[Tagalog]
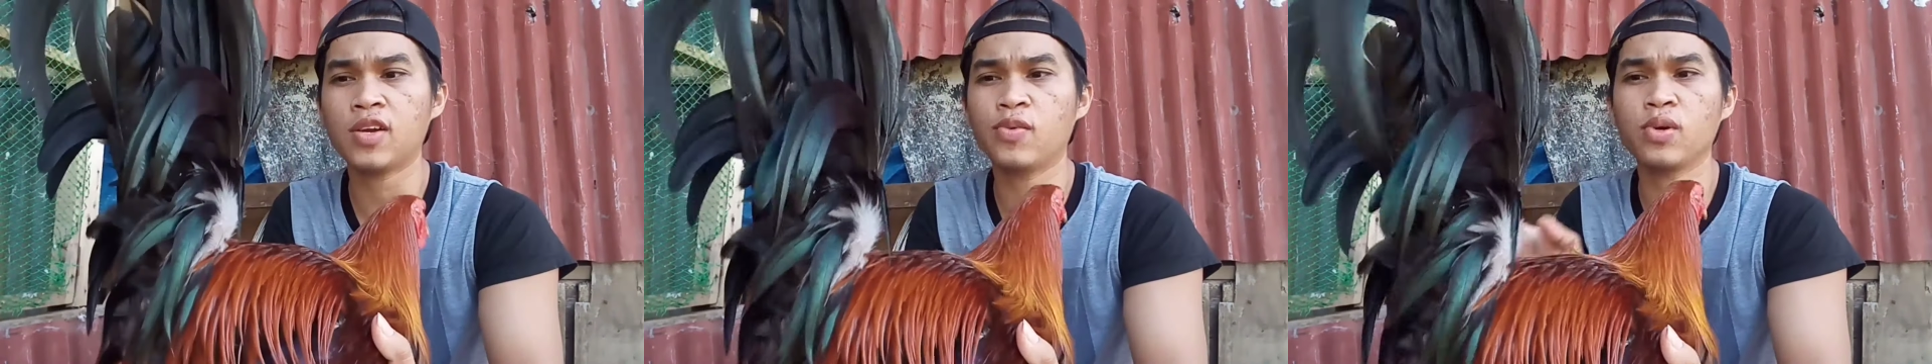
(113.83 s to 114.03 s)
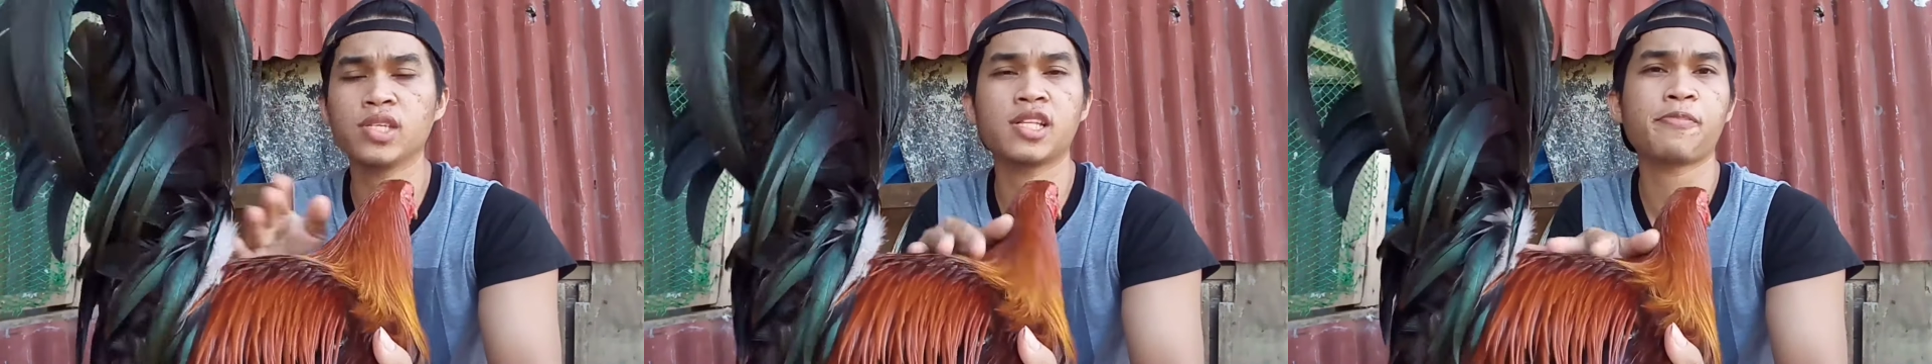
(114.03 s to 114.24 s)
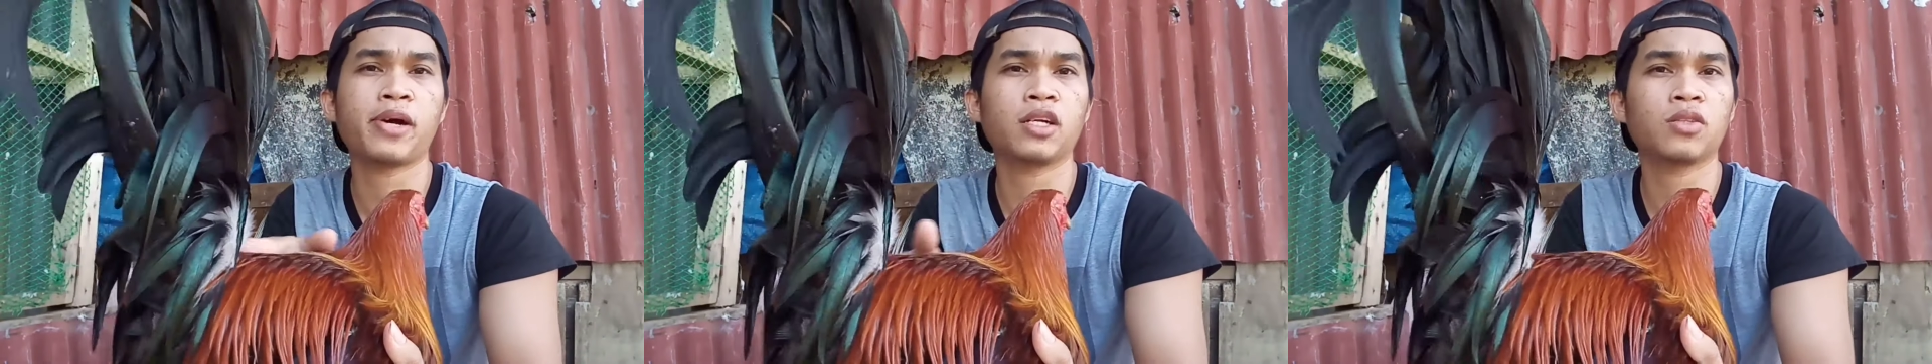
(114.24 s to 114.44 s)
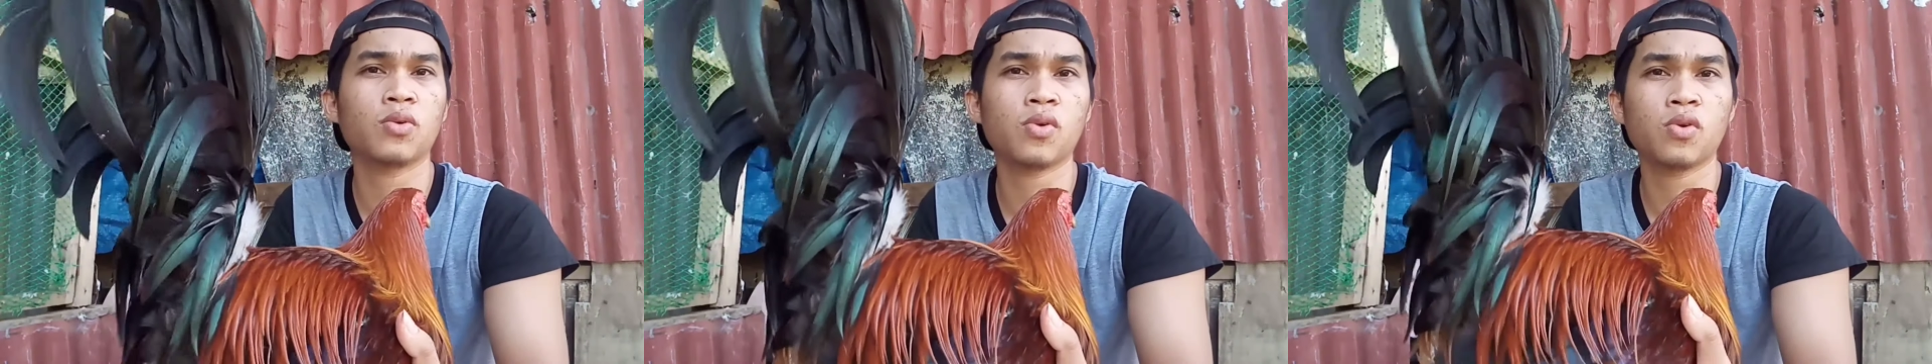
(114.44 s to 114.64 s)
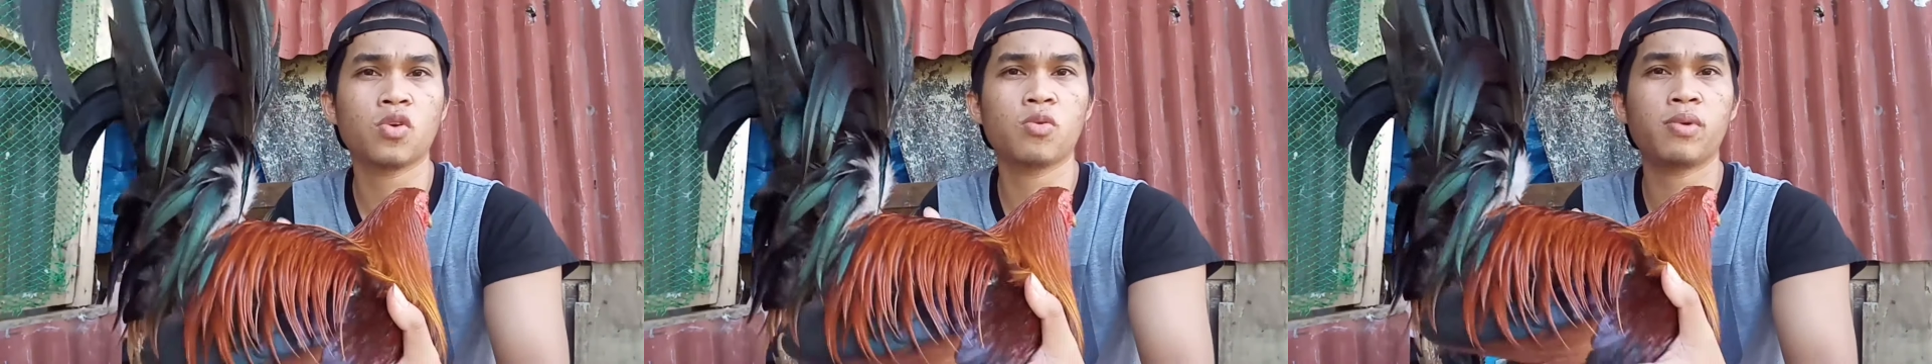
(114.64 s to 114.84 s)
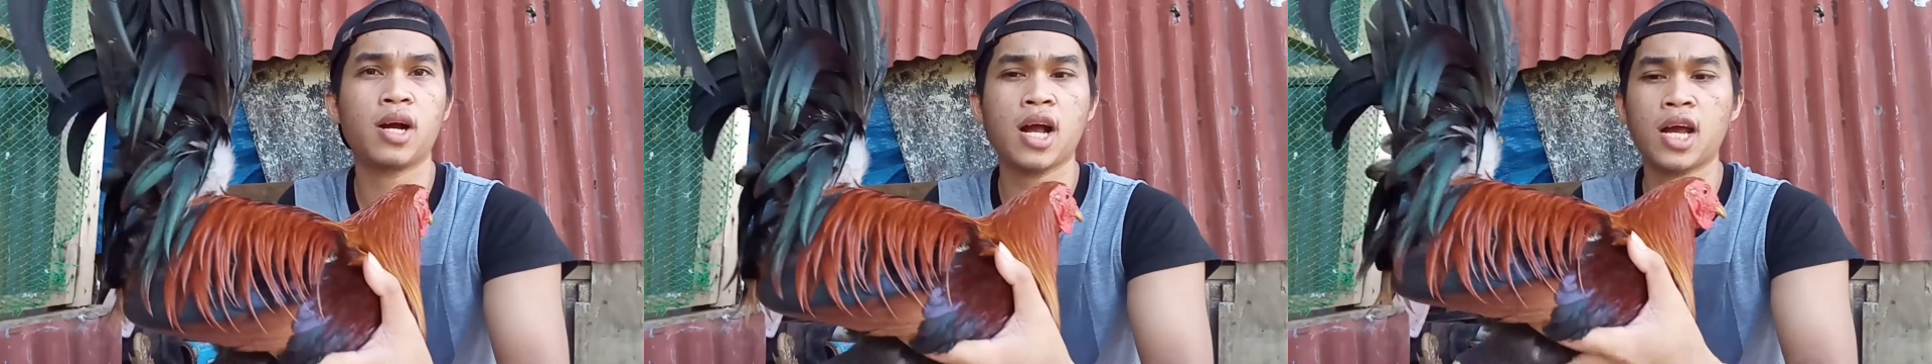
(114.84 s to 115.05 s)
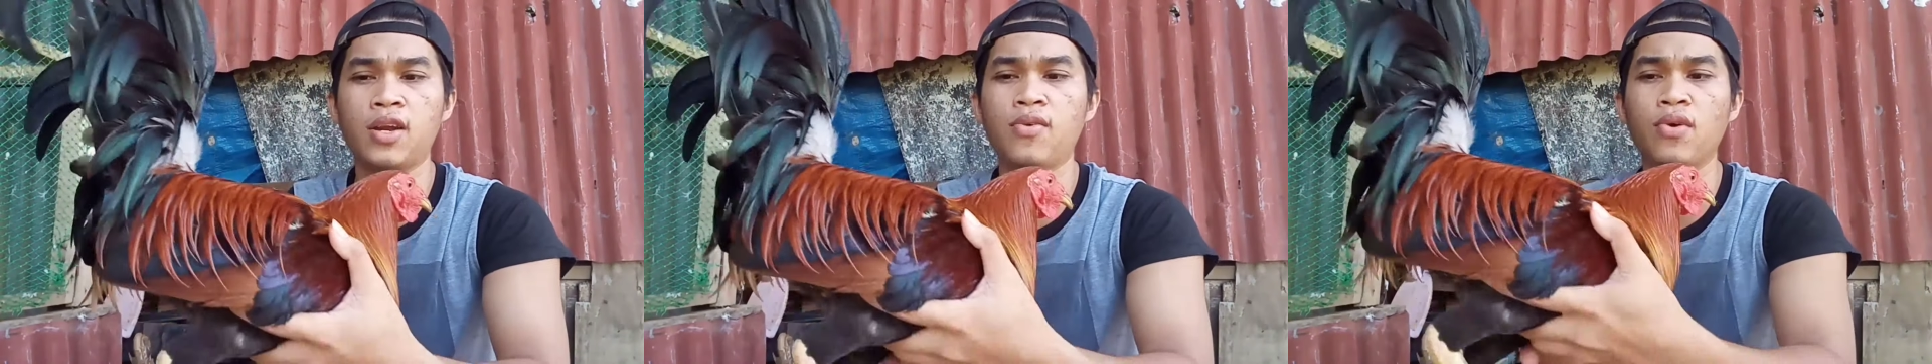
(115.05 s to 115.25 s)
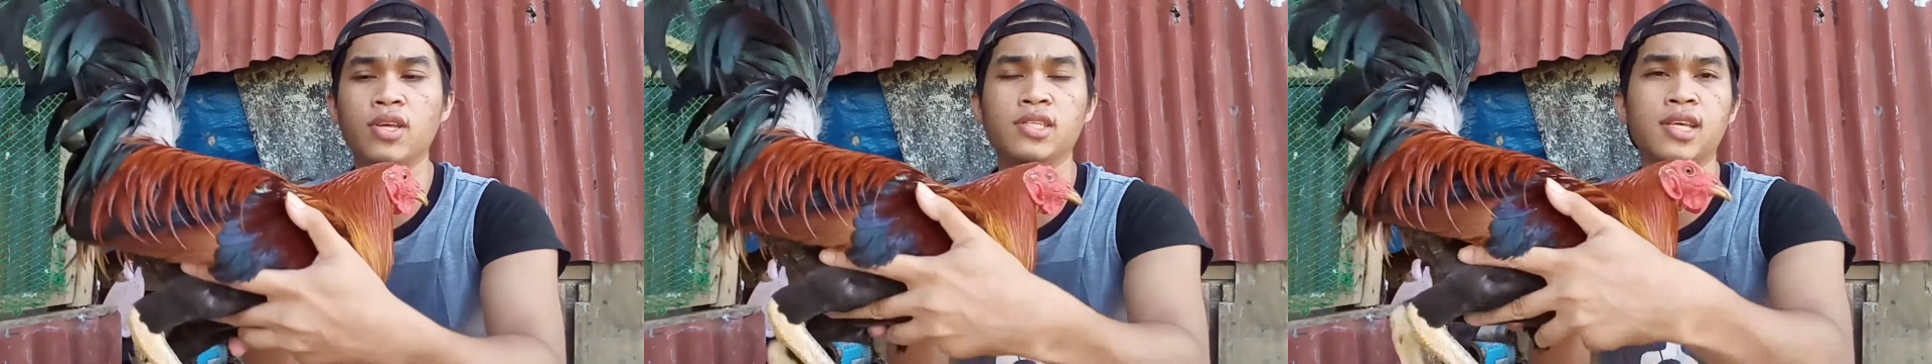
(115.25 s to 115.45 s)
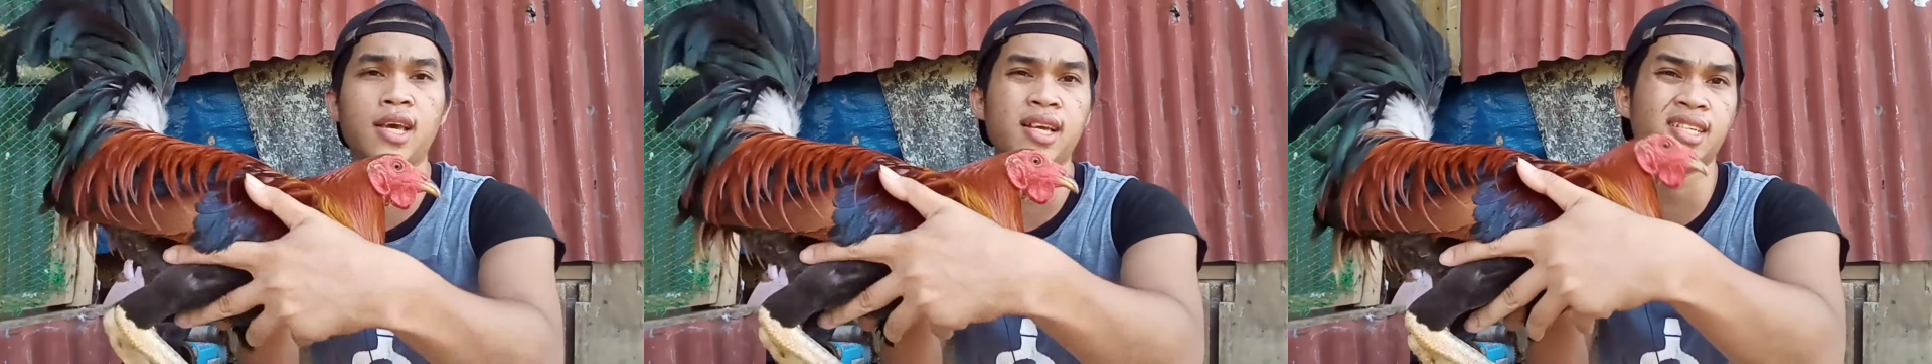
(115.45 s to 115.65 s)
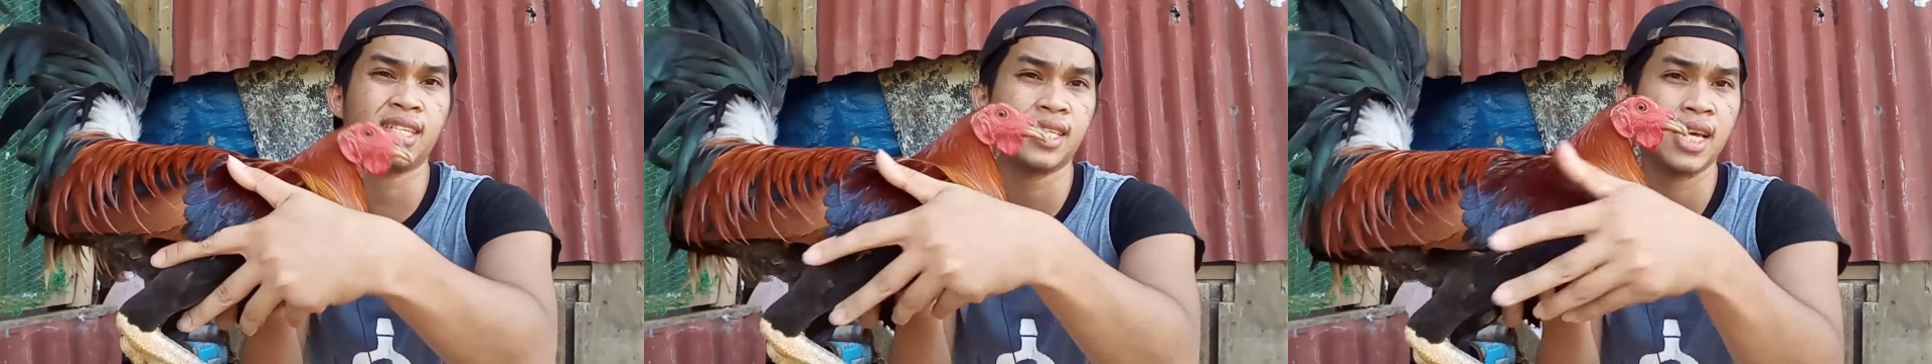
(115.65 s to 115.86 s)
kanugis na pagturok ko mga
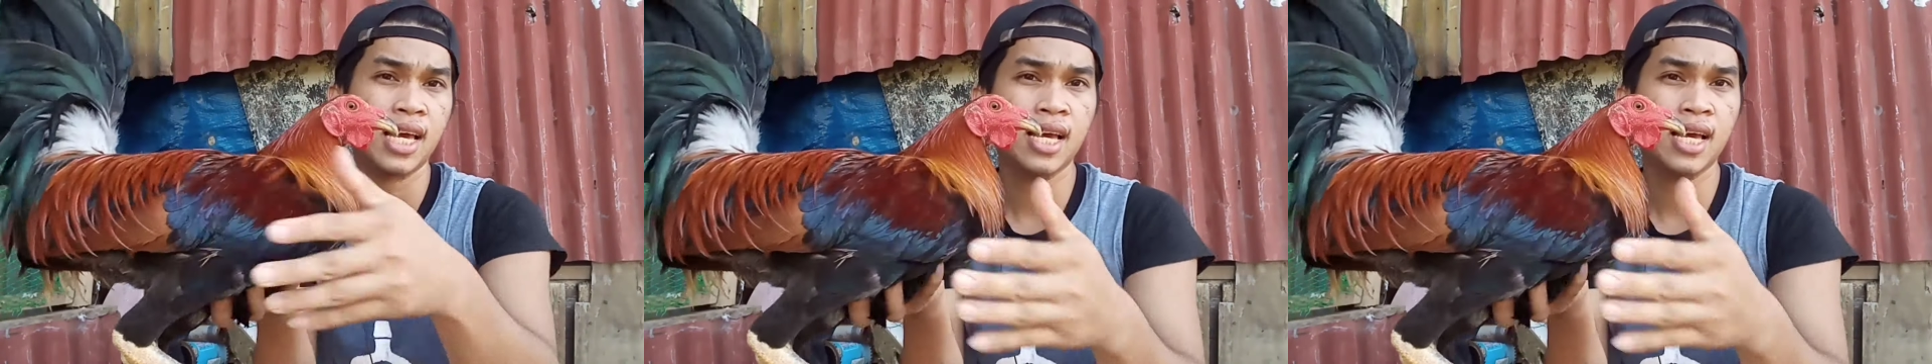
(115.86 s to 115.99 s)
kanugis is